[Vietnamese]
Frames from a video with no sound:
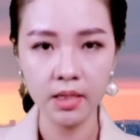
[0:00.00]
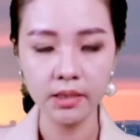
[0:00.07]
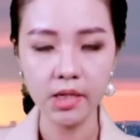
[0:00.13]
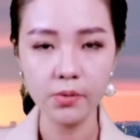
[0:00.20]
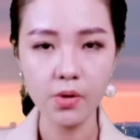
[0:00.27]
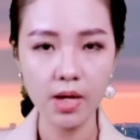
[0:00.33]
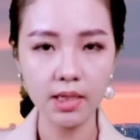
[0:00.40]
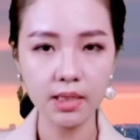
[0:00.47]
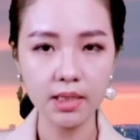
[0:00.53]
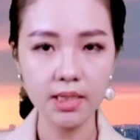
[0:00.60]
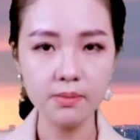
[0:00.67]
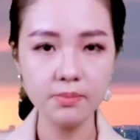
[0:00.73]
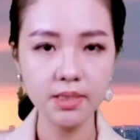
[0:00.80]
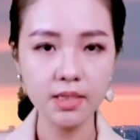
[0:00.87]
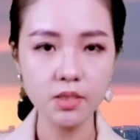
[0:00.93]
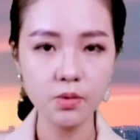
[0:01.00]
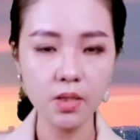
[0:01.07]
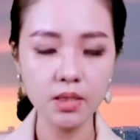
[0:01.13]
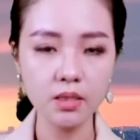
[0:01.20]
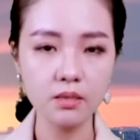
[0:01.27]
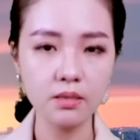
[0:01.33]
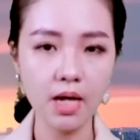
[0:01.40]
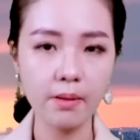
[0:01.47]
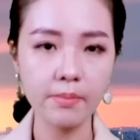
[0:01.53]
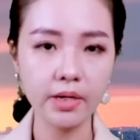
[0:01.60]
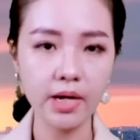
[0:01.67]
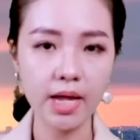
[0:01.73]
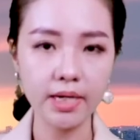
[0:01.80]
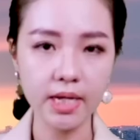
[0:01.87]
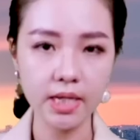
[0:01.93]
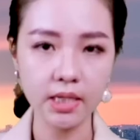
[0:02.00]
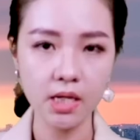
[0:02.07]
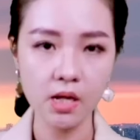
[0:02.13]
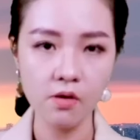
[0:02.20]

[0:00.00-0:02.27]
Theo đoạn clip trích xuất từ camera an ninh,